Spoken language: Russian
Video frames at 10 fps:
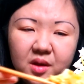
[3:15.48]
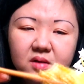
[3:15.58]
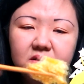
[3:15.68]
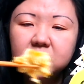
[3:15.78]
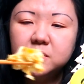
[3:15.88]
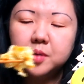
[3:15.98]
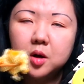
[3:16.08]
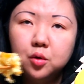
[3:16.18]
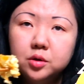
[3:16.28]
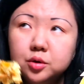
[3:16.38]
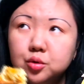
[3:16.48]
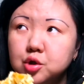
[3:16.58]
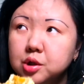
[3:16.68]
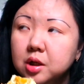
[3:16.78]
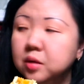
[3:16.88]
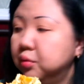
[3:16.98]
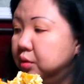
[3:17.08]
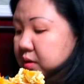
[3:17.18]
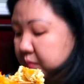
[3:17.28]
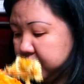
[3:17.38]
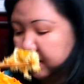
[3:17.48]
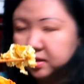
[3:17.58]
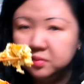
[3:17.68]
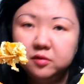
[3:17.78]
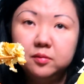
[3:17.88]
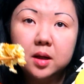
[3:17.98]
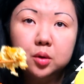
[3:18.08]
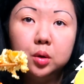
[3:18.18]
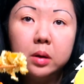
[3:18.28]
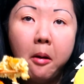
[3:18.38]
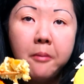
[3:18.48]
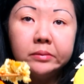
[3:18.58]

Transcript: кстати, про годик тоже надо будет записать себе в блокнот.